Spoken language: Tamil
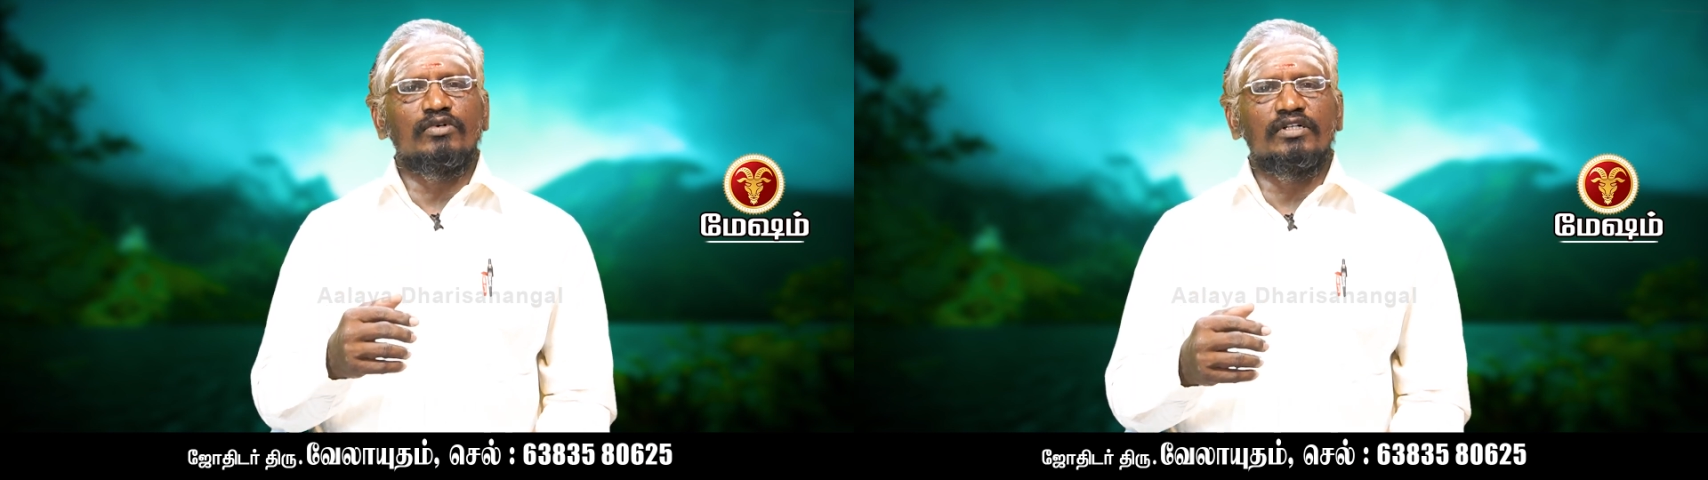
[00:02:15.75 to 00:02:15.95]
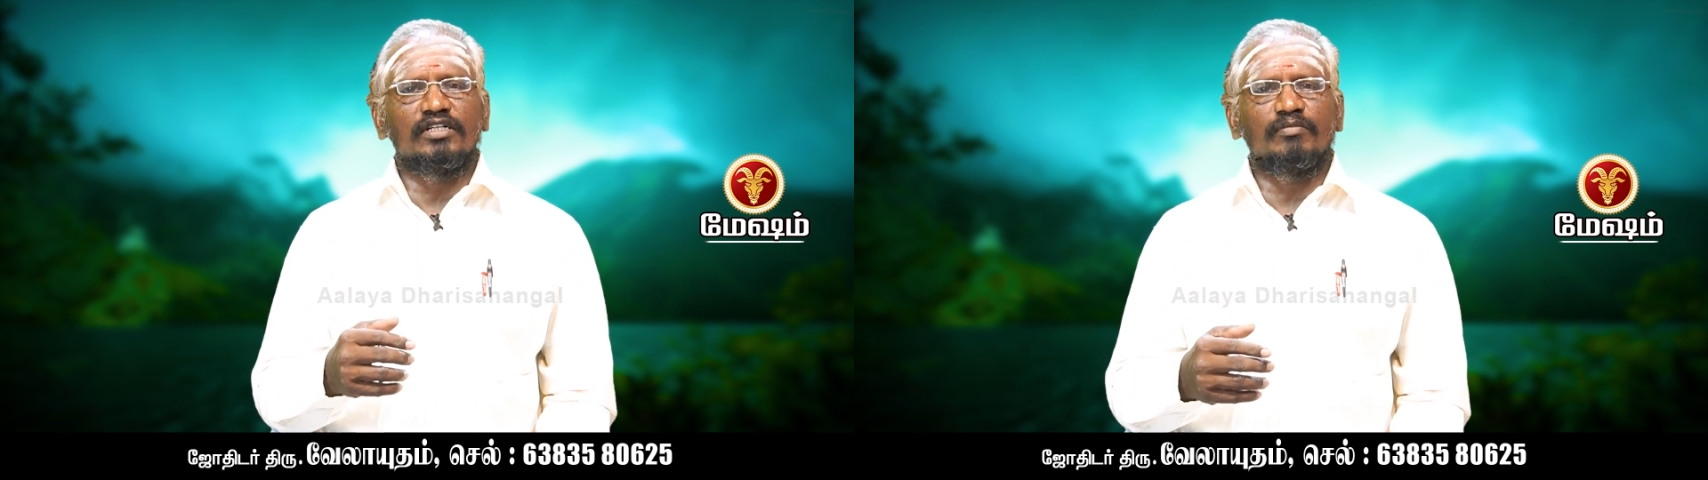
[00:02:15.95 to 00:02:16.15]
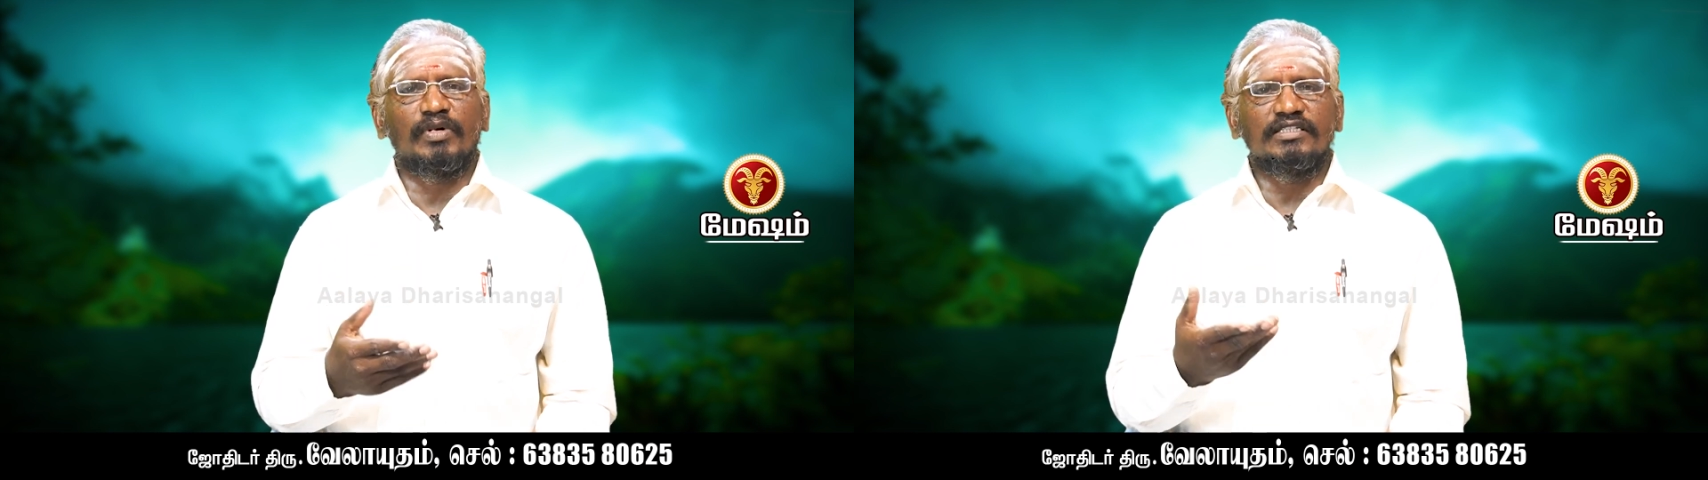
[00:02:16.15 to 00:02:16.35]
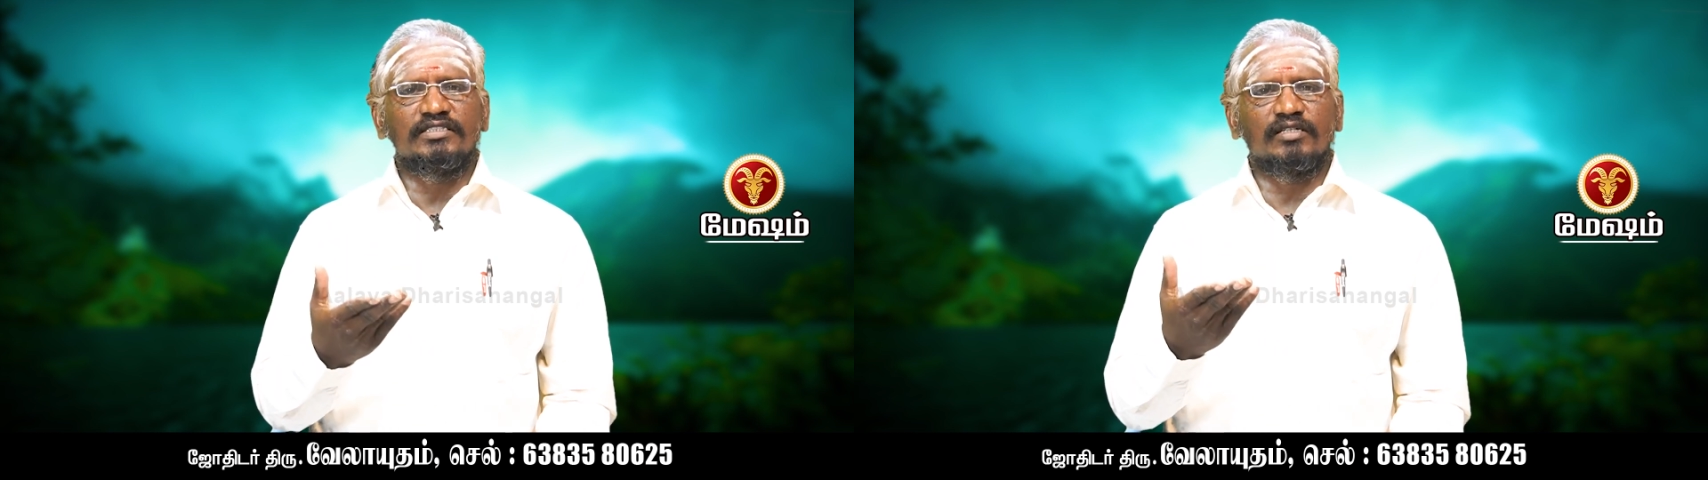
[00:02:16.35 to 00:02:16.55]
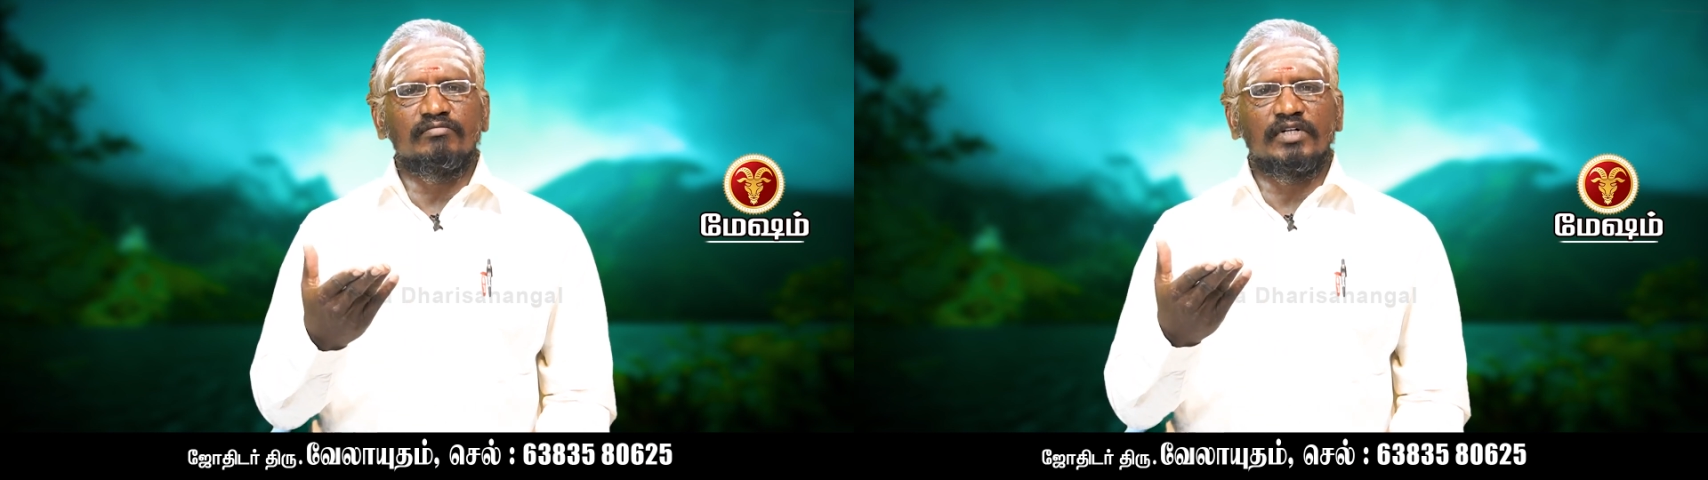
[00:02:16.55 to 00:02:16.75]
உண்டு
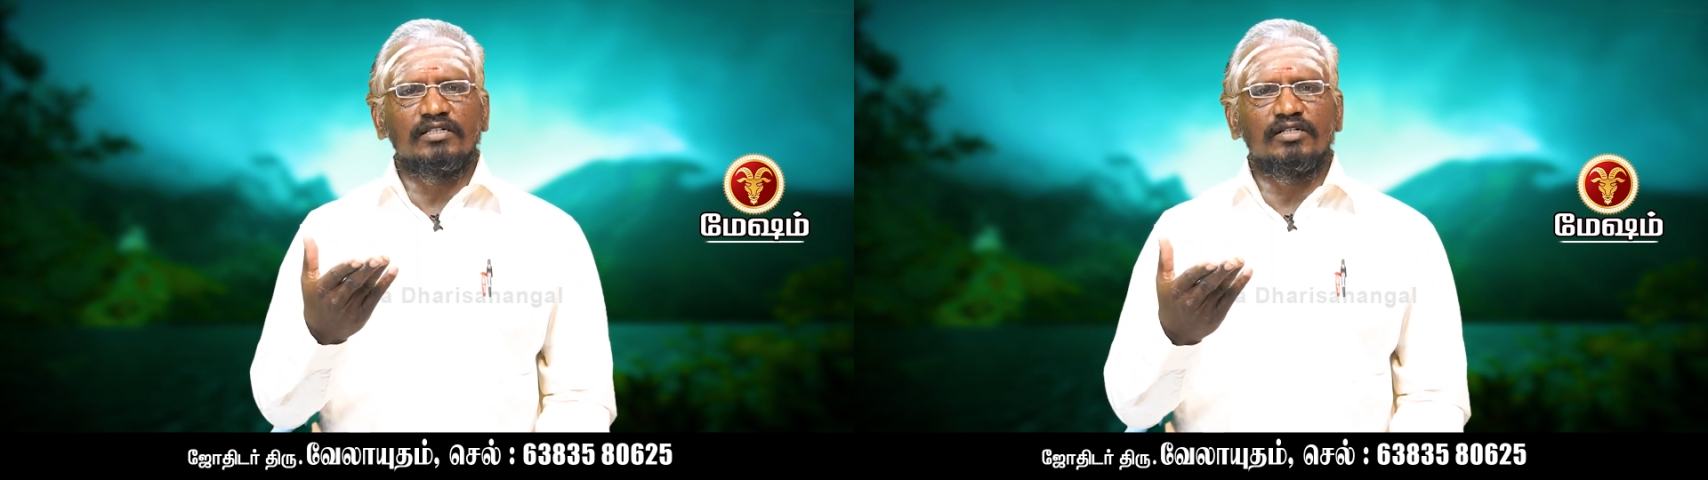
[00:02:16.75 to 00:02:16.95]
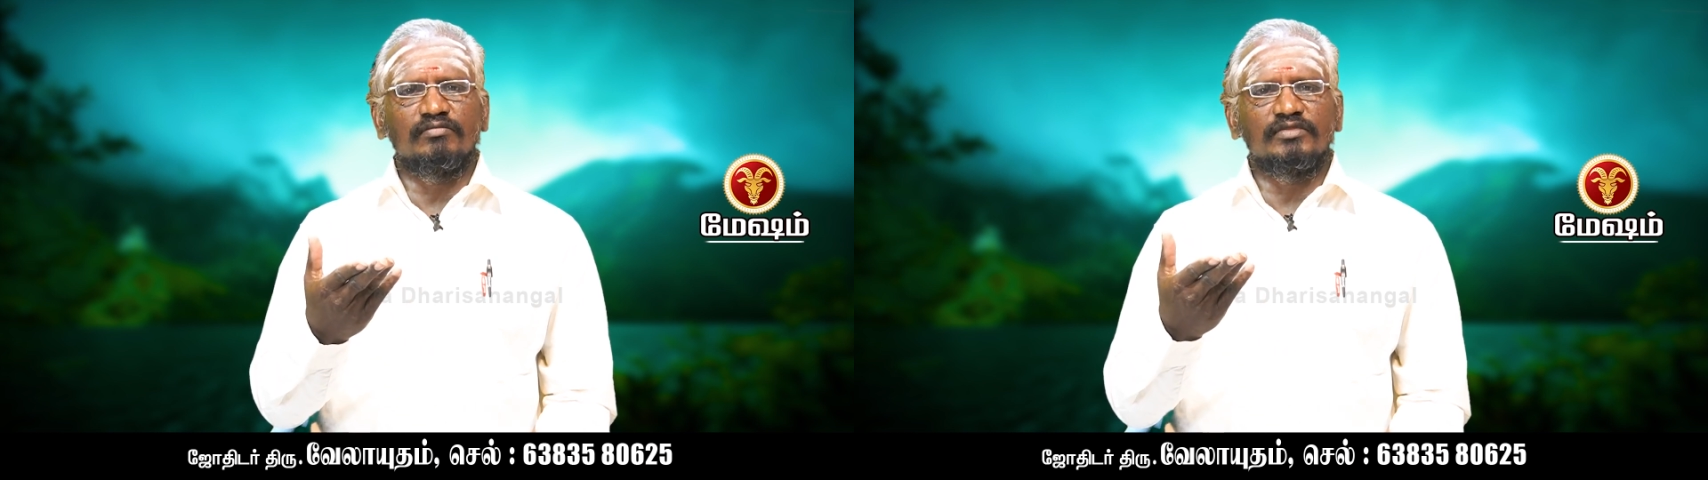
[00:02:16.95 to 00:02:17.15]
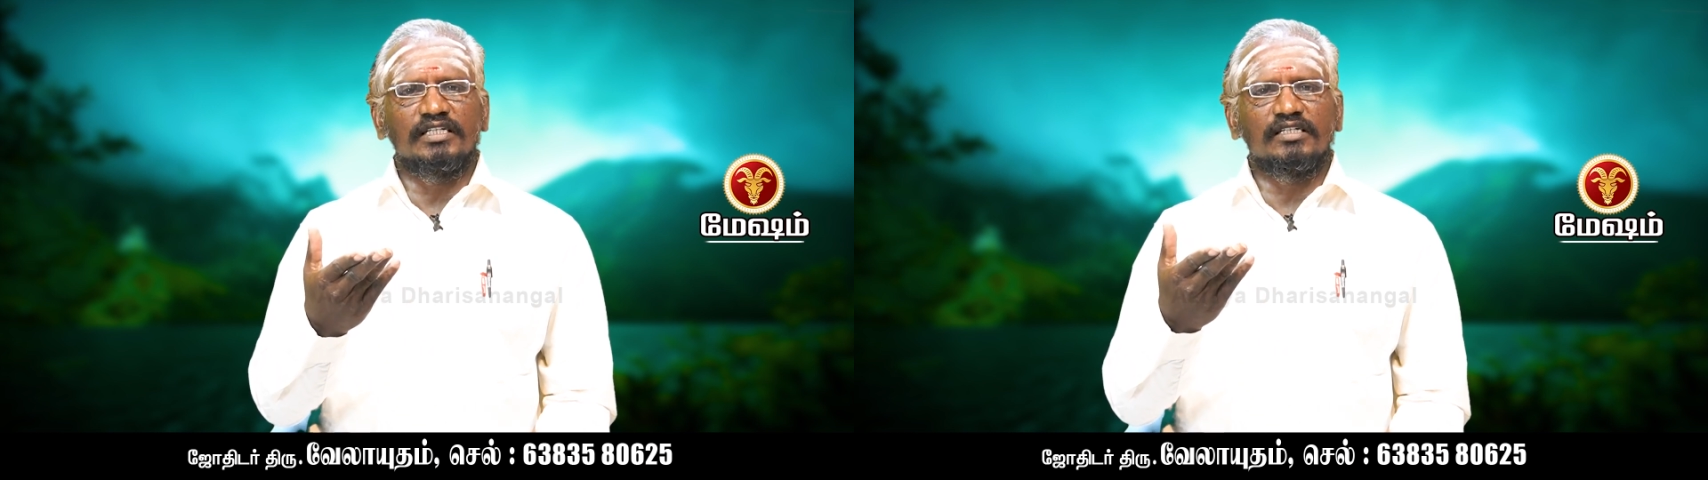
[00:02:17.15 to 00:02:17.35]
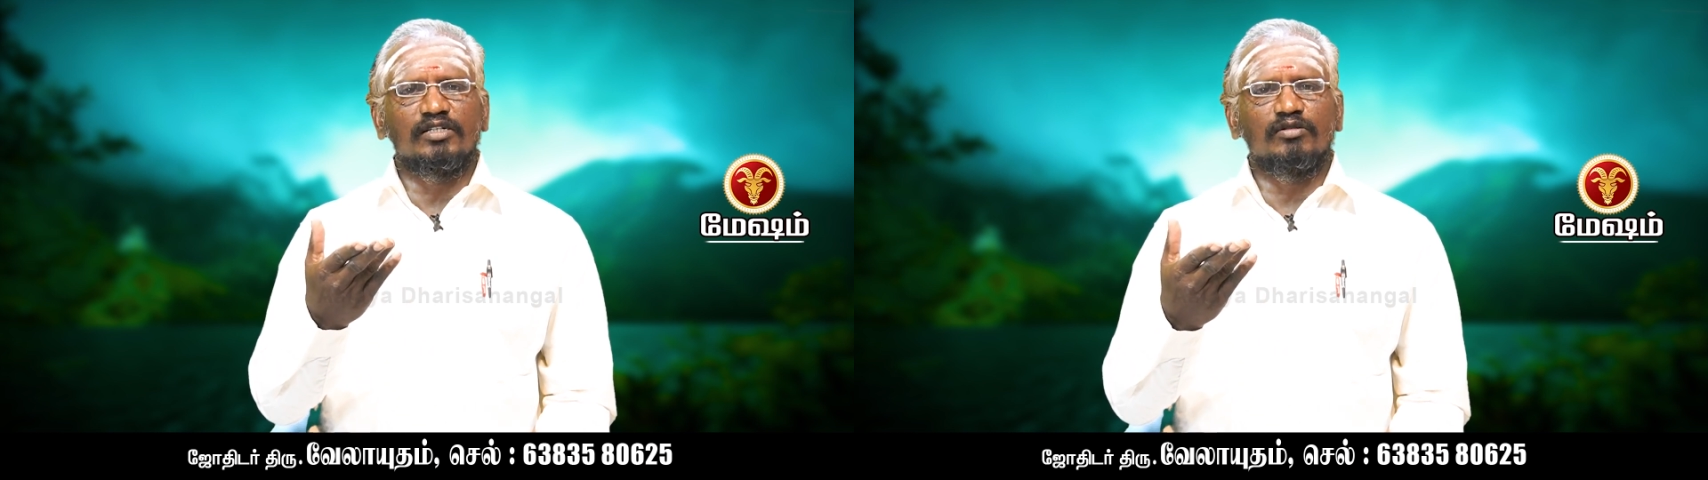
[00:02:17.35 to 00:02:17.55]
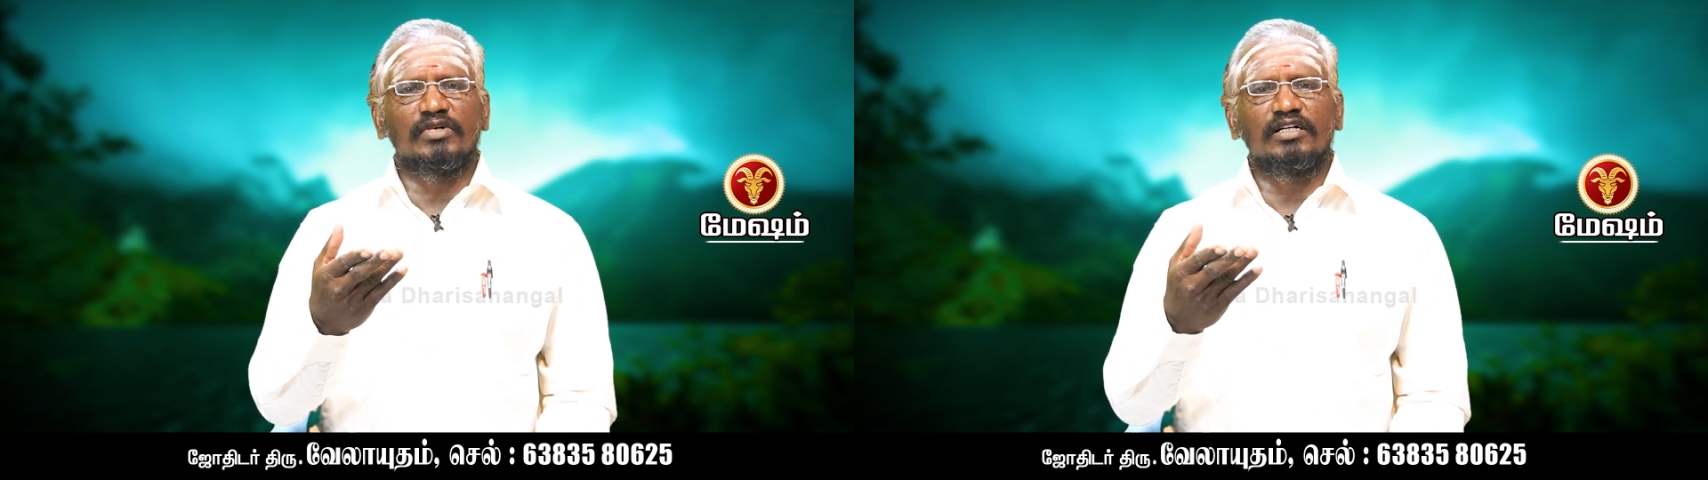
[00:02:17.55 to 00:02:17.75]
பஞ்சம் மட்டும் இங்கு